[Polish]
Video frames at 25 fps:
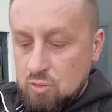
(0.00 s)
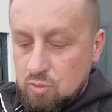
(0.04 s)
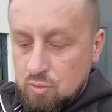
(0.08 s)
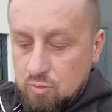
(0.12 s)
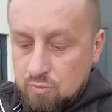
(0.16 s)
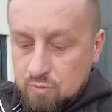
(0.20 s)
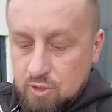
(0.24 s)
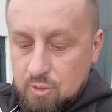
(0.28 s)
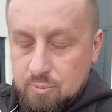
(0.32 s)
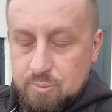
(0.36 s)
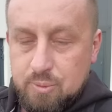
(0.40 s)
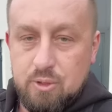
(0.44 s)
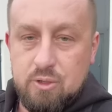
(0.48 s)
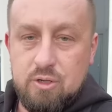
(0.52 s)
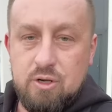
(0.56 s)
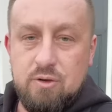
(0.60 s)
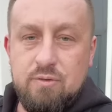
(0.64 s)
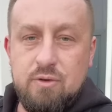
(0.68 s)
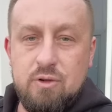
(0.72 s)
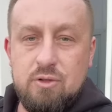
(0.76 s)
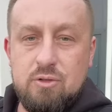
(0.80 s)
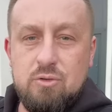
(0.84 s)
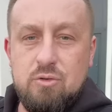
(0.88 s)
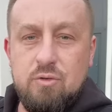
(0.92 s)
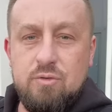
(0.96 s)
główną
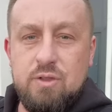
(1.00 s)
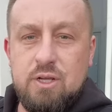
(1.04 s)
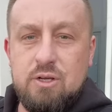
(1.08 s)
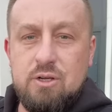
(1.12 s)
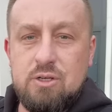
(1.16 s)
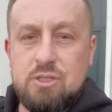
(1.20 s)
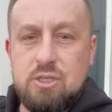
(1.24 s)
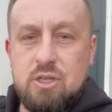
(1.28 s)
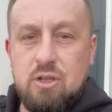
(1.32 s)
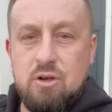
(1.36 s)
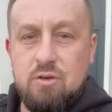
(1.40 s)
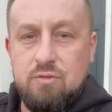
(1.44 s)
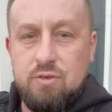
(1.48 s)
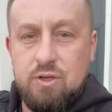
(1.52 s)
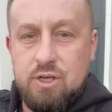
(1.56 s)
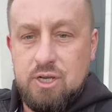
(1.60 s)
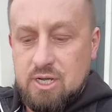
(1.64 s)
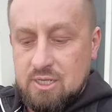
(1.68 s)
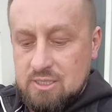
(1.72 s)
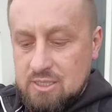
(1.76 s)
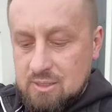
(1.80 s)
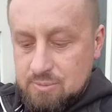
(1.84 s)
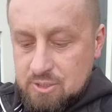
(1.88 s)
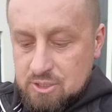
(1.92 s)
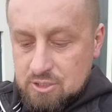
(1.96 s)
pokrywę od głównego
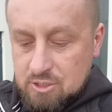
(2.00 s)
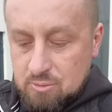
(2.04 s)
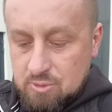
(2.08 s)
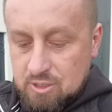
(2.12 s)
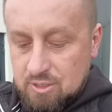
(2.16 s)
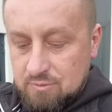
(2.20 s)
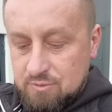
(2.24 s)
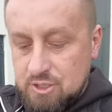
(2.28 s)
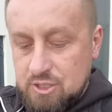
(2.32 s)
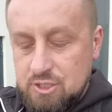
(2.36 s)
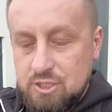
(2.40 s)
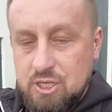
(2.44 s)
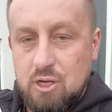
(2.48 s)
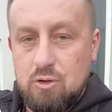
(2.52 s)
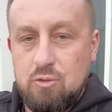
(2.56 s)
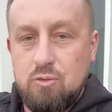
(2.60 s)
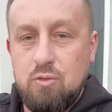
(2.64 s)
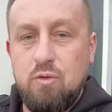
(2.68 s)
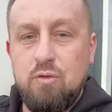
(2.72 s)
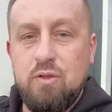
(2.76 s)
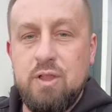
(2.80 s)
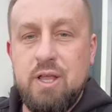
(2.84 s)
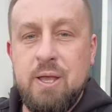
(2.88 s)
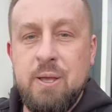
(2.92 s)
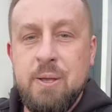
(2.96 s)
sterownika, tam gdzie są te wszystkie
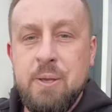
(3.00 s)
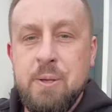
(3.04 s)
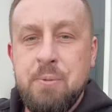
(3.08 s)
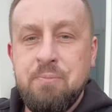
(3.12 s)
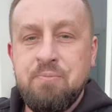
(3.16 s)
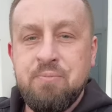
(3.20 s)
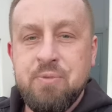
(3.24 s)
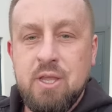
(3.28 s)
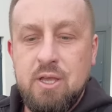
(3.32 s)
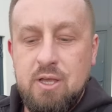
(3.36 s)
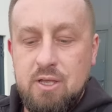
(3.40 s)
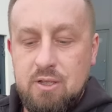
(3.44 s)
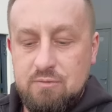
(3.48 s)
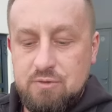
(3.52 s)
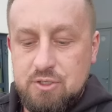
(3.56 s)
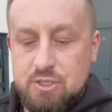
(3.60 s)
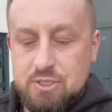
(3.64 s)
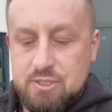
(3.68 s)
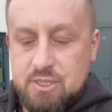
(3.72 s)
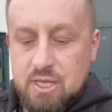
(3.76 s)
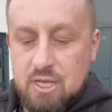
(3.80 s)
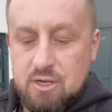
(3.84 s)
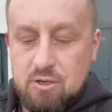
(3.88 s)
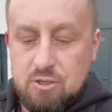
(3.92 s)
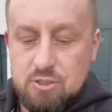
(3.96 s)
główne, e,
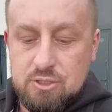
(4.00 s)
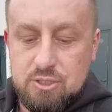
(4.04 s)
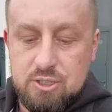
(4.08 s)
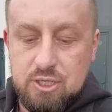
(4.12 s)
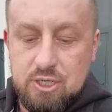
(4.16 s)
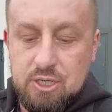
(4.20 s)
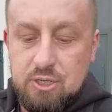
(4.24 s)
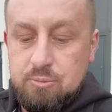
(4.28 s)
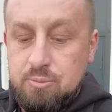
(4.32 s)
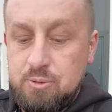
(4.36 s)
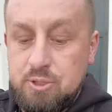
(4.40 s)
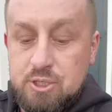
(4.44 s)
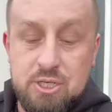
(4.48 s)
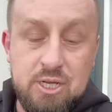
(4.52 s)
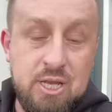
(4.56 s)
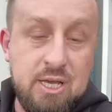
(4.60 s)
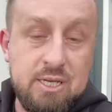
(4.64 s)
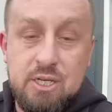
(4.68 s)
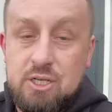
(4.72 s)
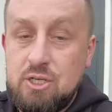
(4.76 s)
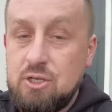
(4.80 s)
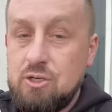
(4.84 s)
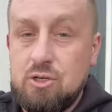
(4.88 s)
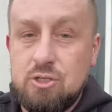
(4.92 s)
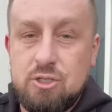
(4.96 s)
wszystkie kostki i przy
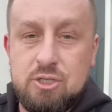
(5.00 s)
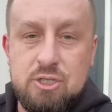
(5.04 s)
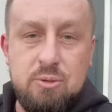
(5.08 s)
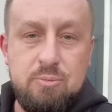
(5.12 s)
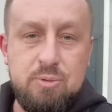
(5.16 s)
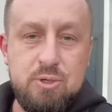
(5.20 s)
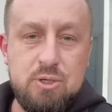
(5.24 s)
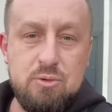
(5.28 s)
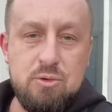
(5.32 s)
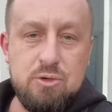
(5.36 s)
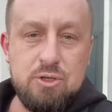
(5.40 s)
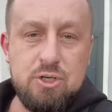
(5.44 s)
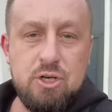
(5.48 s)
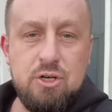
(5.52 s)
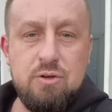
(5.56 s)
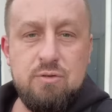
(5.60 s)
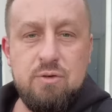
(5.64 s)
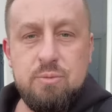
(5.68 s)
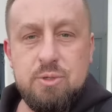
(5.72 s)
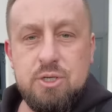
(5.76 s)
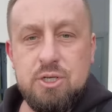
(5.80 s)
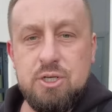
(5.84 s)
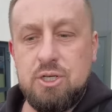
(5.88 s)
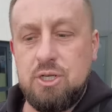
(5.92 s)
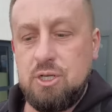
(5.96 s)
jakieś kostki przyłączeniowe
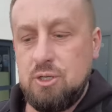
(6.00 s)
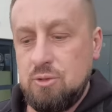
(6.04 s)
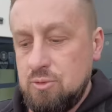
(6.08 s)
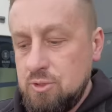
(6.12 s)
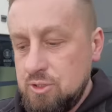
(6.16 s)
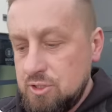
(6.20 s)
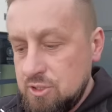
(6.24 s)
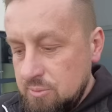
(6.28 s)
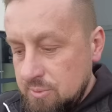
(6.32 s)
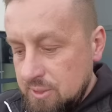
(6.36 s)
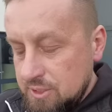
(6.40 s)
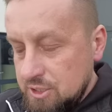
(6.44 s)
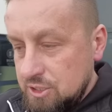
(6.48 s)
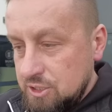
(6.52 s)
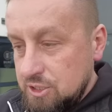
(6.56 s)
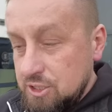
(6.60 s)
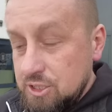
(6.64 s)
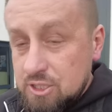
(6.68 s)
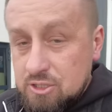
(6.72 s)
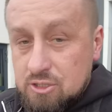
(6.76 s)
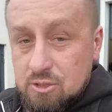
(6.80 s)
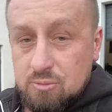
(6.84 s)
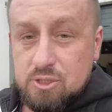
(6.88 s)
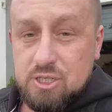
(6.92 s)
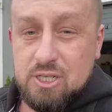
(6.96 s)
przy silniku i zobaczyć, czy
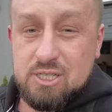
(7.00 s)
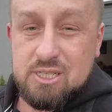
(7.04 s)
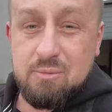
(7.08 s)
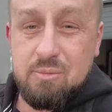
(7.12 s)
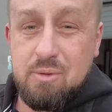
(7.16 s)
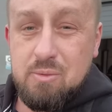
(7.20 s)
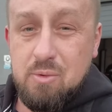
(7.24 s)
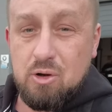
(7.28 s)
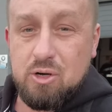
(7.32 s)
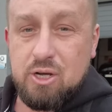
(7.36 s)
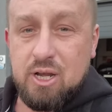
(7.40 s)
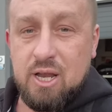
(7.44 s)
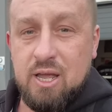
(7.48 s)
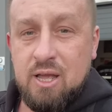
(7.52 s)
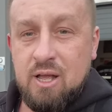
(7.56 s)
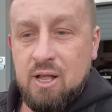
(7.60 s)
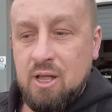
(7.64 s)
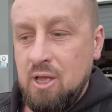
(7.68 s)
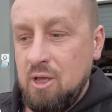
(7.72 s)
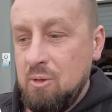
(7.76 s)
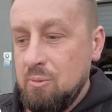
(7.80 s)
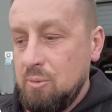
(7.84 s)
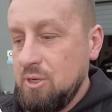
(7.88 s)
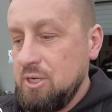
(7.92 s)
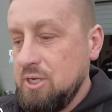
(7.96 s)
nie są czasami mokre,
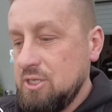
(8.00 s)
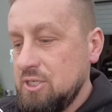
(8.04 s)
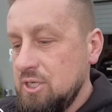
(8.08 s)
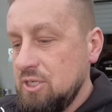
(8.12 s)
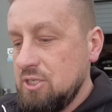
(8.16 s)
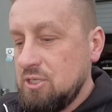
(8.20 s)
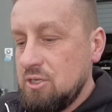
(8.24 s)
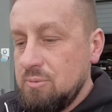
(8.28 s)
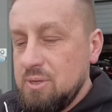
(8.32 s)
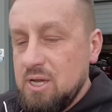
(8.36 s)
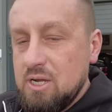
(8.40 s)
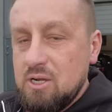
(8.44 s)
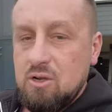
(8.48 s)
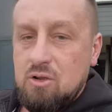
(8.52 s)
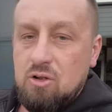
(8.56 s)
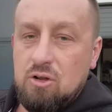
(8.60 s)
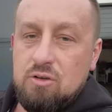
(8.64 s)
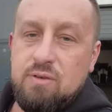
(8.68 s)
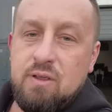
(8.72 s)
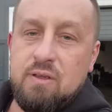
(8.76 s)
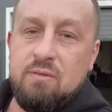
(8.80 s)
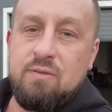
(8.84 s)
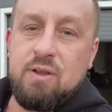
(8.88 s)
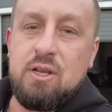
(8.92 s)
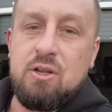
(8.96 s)
bo jeżeli są
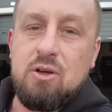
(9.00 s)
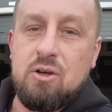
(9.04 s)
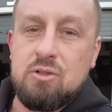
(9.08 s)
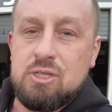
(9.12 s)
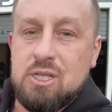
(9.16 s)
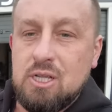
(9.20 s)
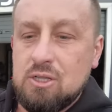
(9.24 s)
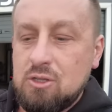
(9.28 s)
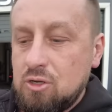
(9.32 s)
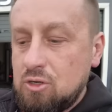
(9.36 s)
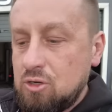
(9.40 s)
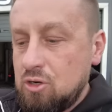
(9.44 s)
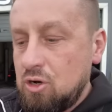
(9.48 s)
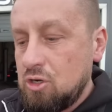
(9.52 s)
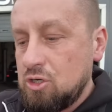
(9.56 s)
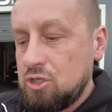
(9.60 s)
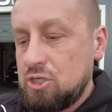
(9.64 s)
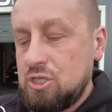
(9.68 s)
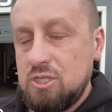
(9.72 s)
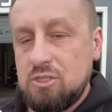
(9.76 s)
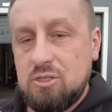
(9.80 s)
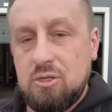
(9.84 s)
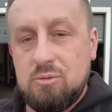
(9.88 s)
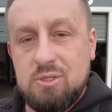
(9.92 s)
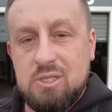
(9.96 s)
jakkolwiek wilgotne, to
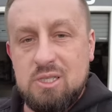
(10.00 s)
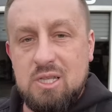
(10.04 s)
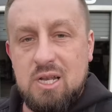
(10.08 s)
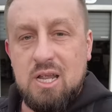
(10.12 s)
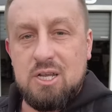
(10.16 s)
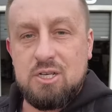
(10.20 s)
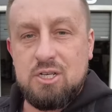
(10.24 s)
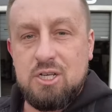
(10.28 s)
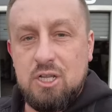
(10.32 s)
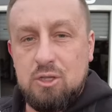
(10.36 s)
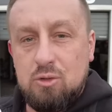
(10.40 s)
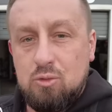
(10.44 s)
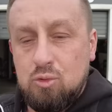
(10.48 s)
koszty są straszne.